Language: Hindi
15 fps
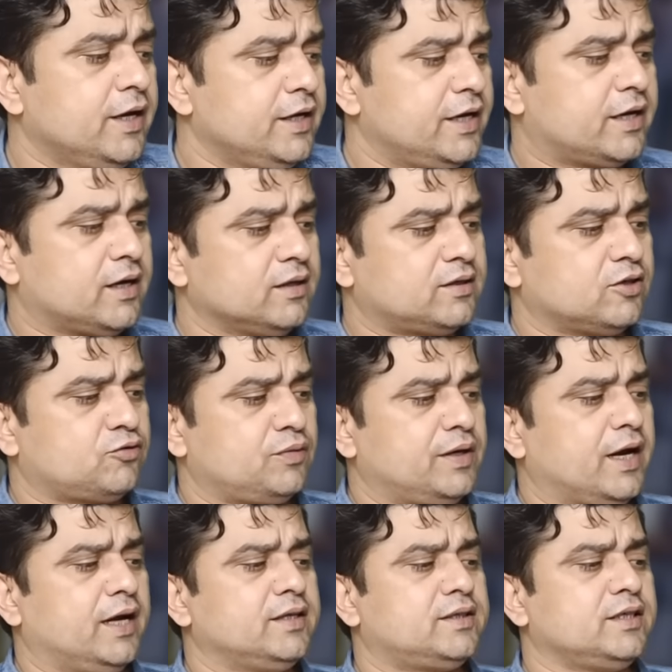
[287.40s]
ये कल तस्वीर
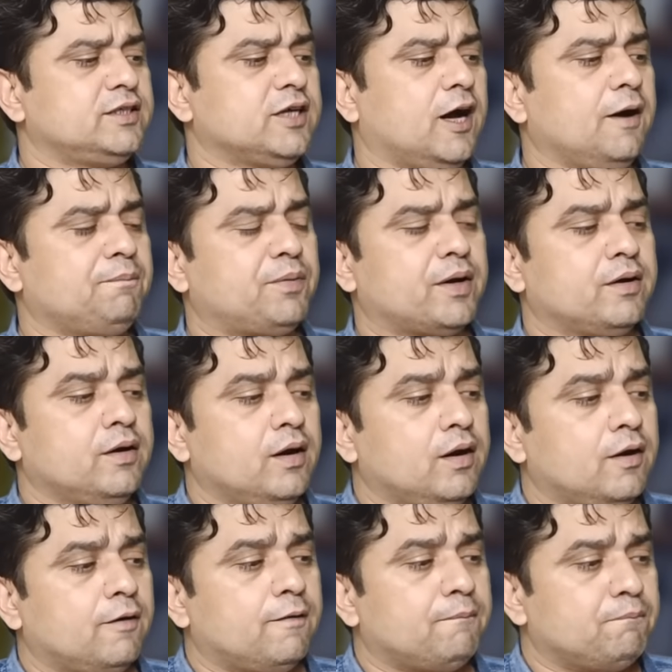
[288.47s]
आई थी जहां पर
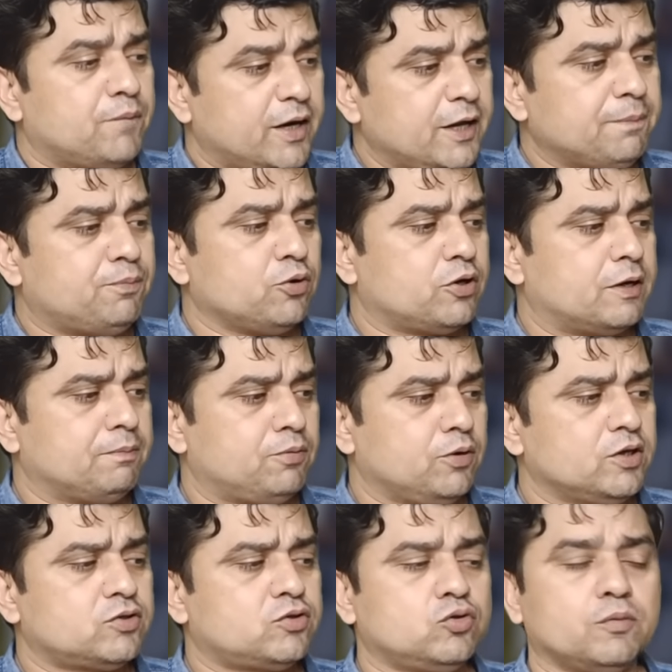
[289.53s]
मणिपुर की
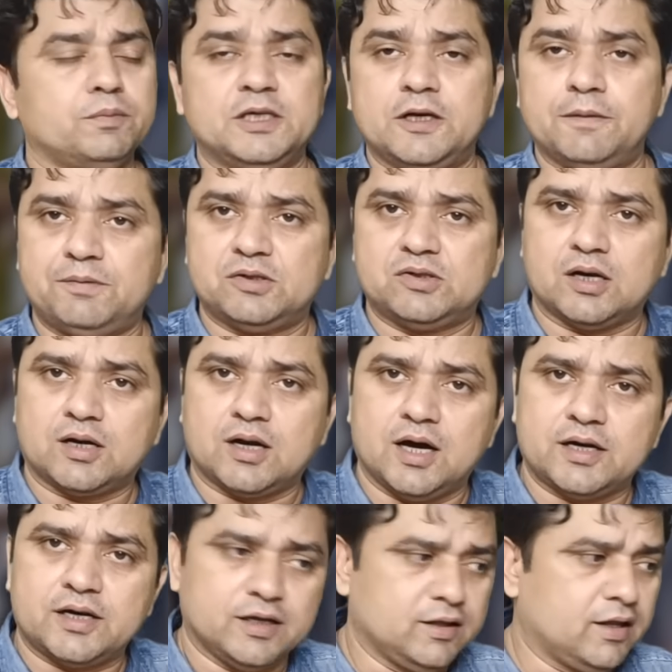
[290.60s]
पुलिस जो बीजेपी सरकार
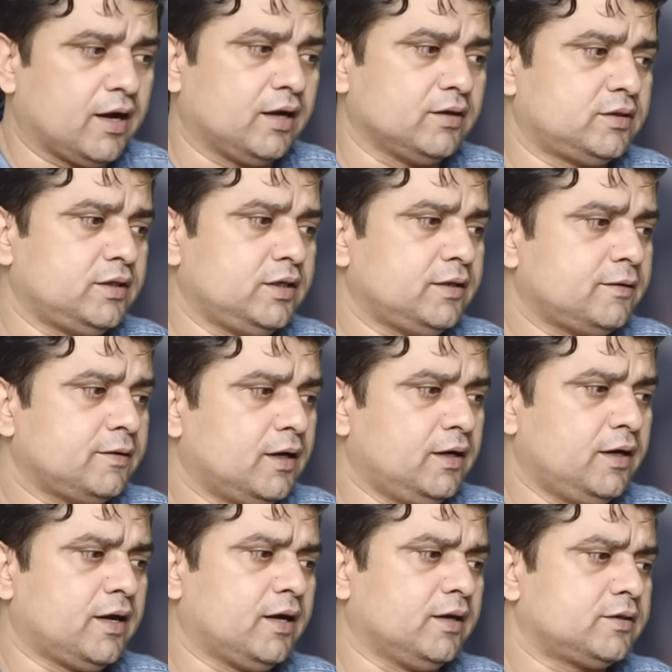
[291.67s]
के अंदर आती है
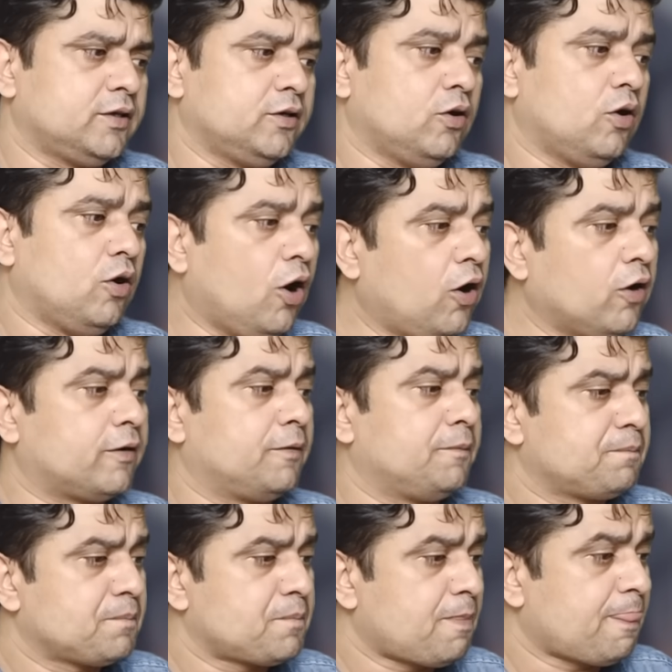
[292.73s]
अंडर आती है और
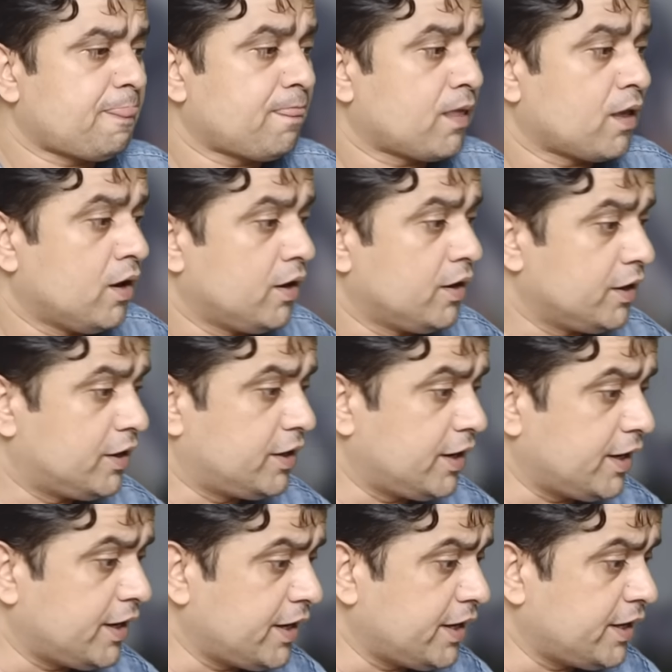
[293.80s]

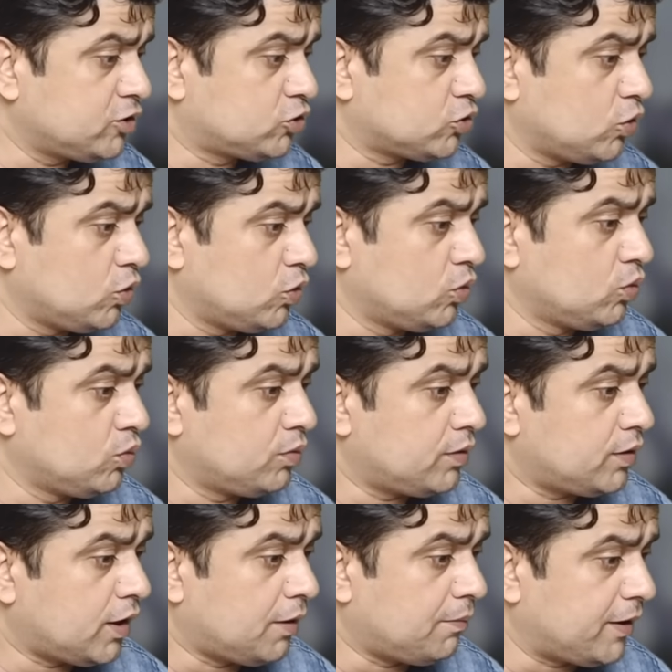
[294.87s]
ये जो
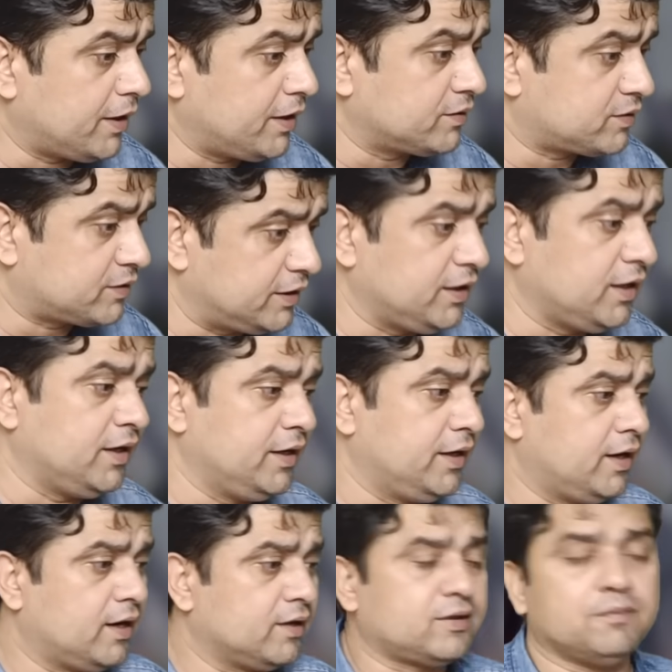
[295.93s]
हमारी सेना है
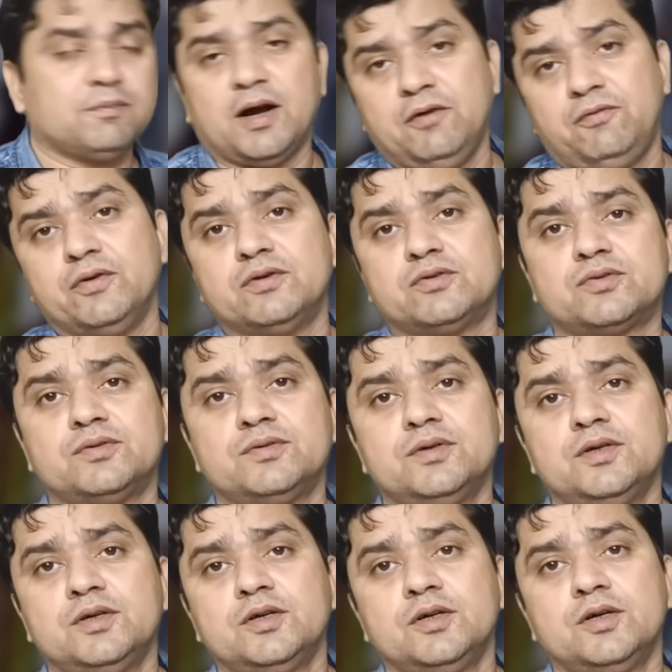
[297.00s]
असम राइफल्स
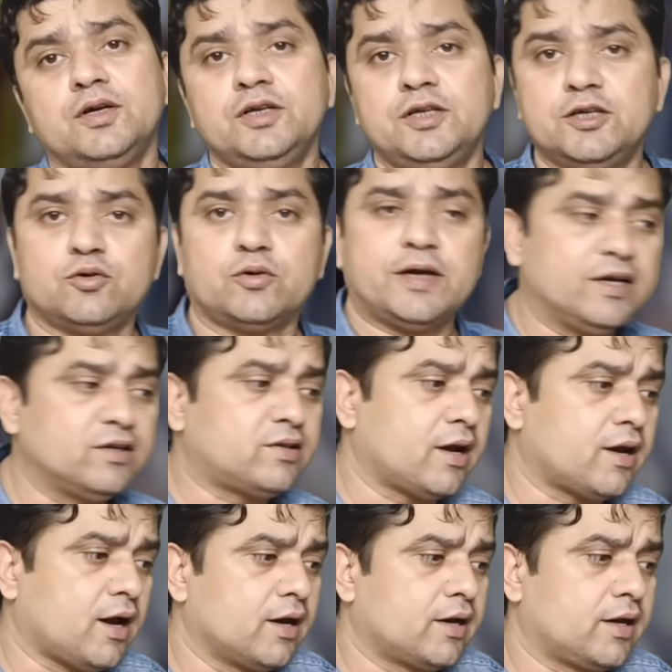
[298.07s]
ये जो केंद्र
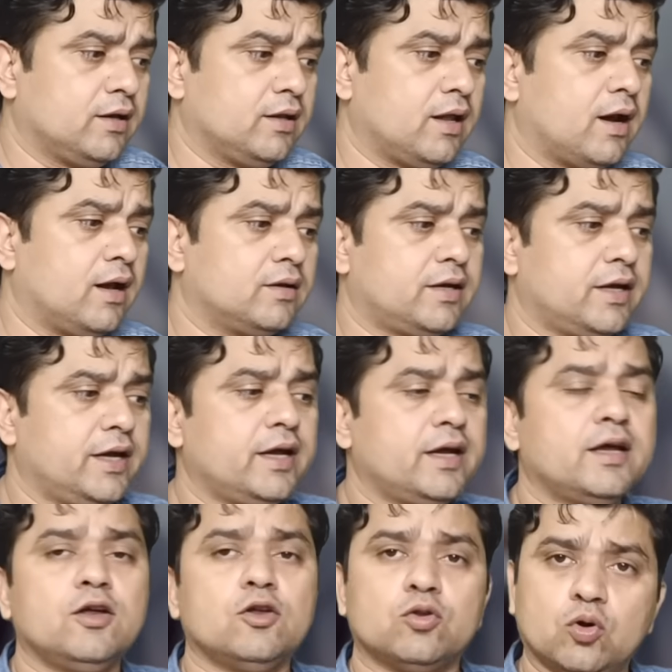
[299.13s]
सरकार के अंदर आती है
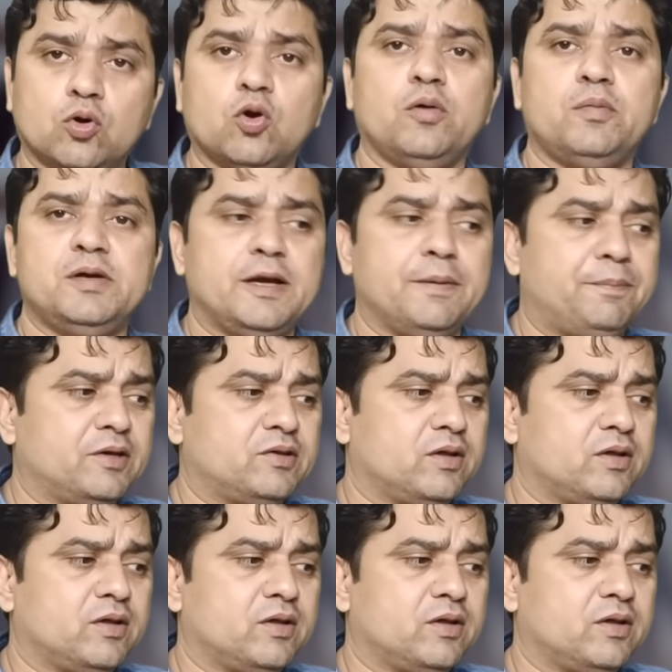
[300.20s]
दोनों ही बीजेपी की